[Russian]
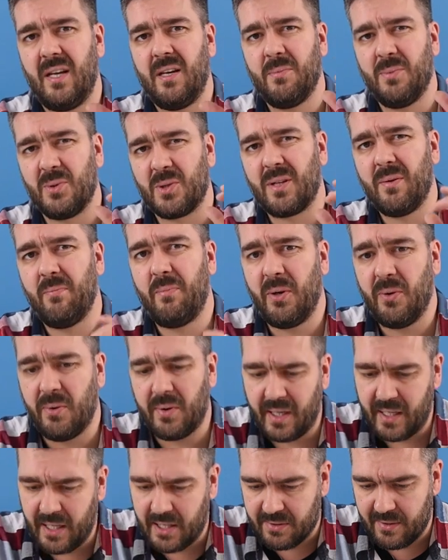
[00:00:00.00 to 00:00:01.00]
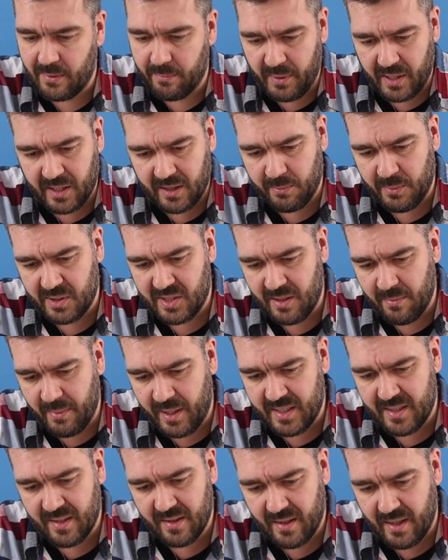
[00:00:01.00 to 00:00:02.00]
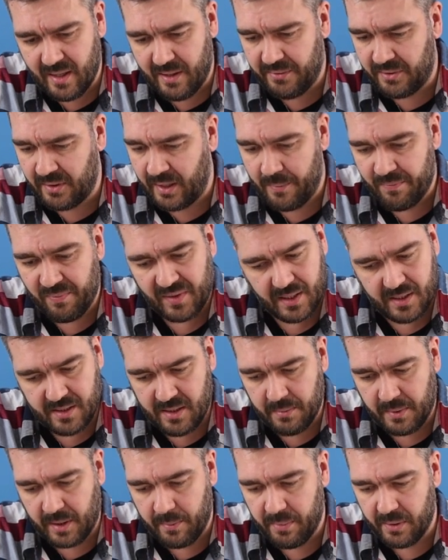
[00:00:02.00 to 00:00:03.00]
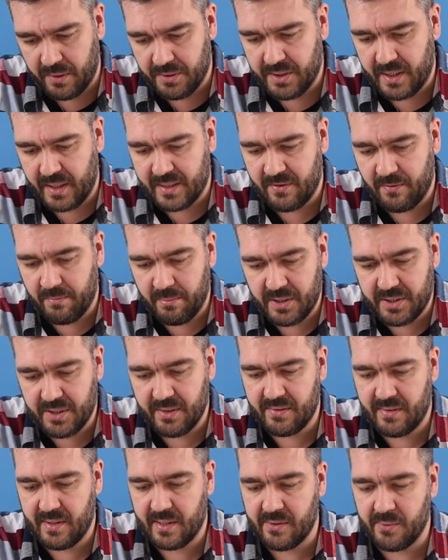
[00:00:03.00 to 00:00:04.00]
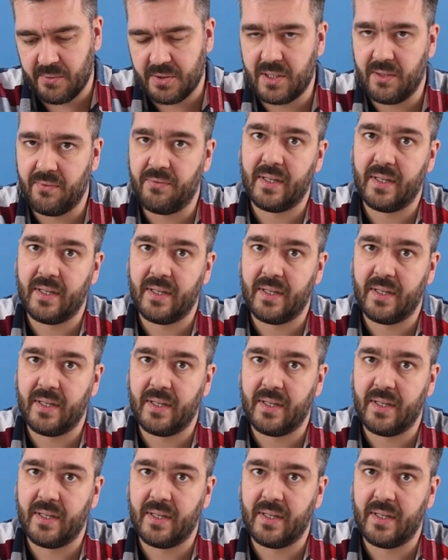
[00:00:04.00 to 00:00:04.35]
немножко приукрашивать. Поэтому снимайте на авто, снимки получаются в большинстве случаев